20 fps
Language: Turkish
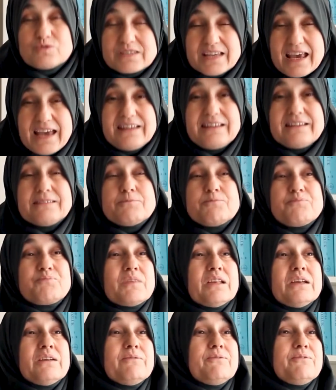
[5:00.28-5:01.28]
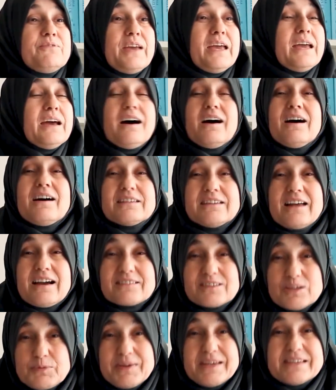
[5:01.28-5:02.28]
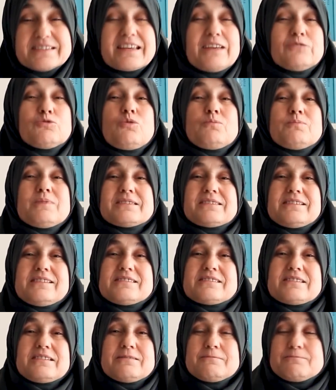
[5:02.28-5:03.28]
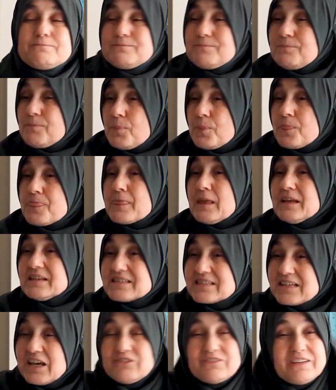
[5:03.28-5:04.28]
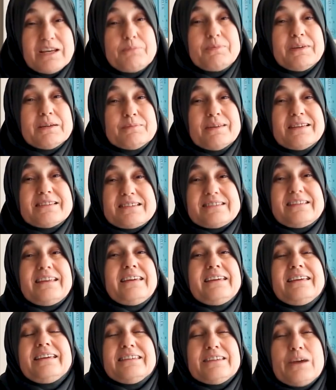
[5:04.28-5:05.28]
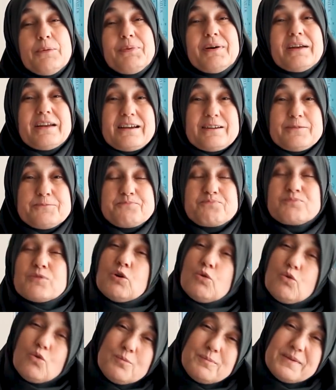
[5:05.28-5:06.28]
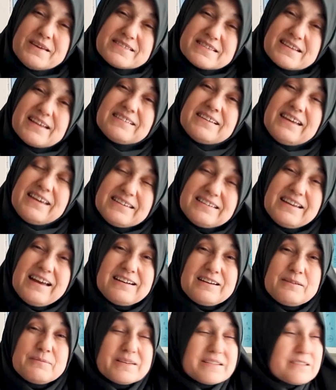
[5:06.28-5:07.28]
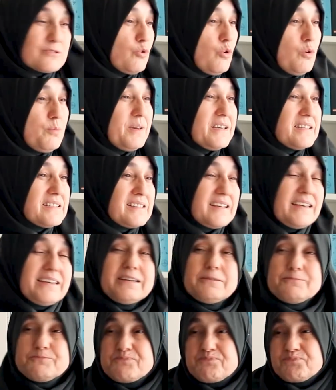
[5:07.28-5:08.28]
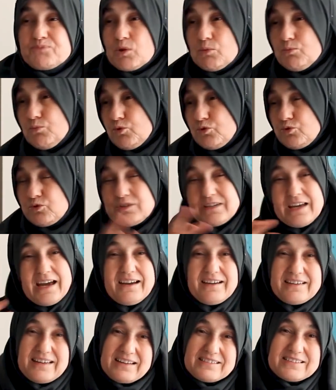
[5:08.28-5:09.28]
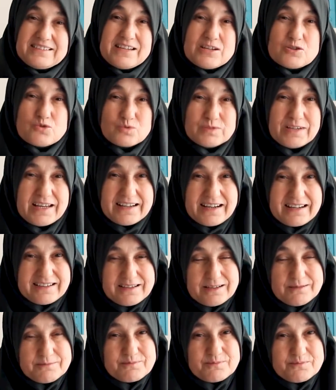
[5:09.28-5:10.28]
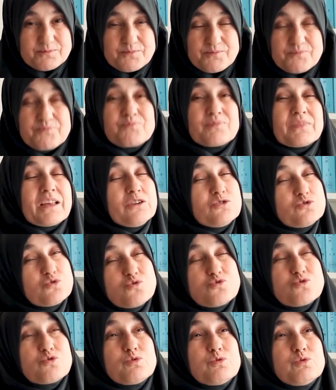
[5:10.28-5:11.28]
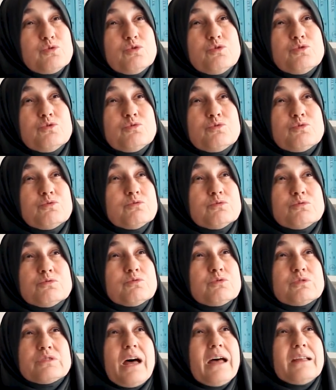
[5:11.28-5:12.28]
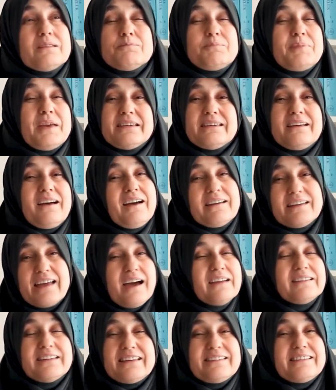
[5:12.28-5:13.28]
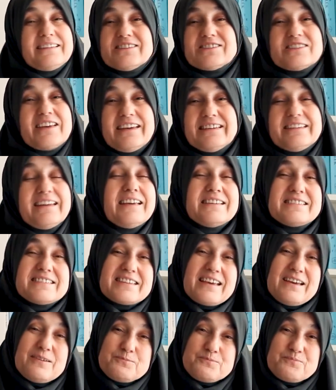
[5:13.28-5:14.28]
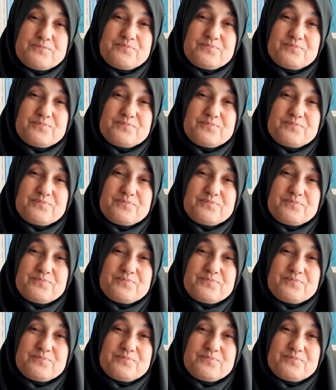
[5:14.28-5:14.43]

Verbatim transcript: güzel ve ahlaklı bir insan olması için sevdiği bir mesleği yaparak o meslekte ilerlemesi, o mesleği bu dünya hayatına sunarak çocukluğundan beri hayal ettiği şey neyse